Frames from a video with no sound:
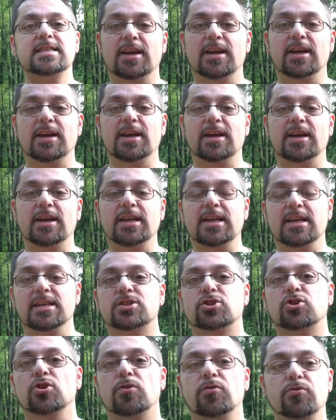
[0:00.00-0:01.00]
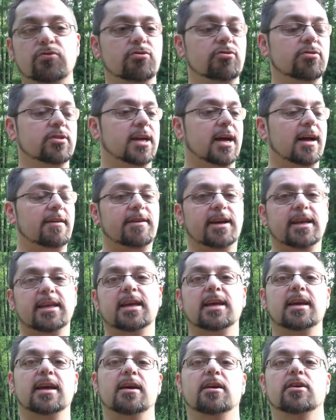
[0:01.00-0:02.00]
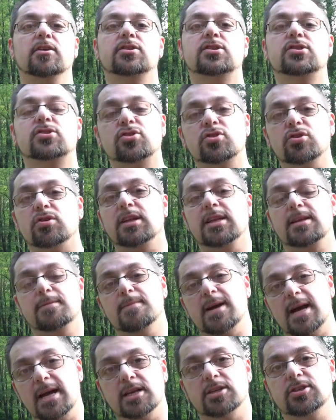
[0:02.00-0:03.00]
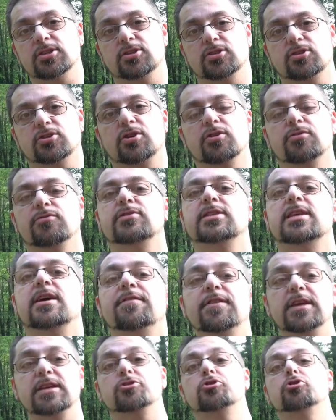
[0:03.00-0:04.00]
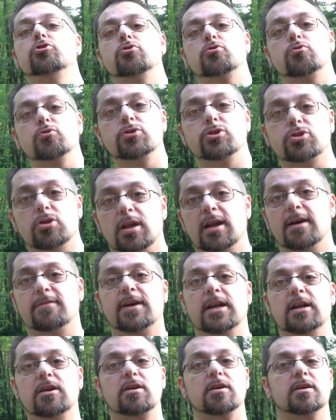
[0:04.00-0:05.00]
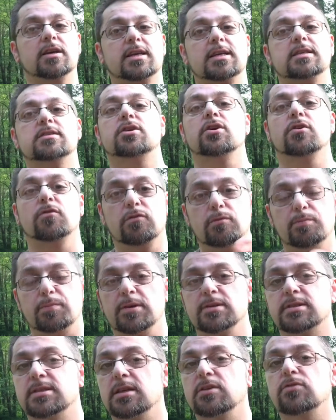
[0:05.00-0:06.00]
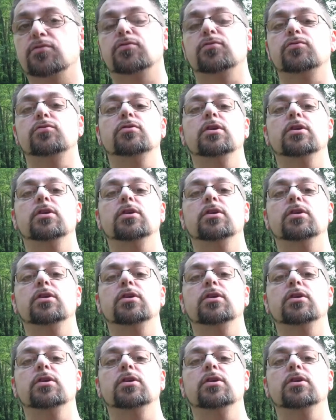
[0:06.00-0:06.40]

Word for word: travaillez sur vous, travaillez euh, sur l'image que vous avez, du coup sur la valeur, qu'est-ce que vous pensez de vous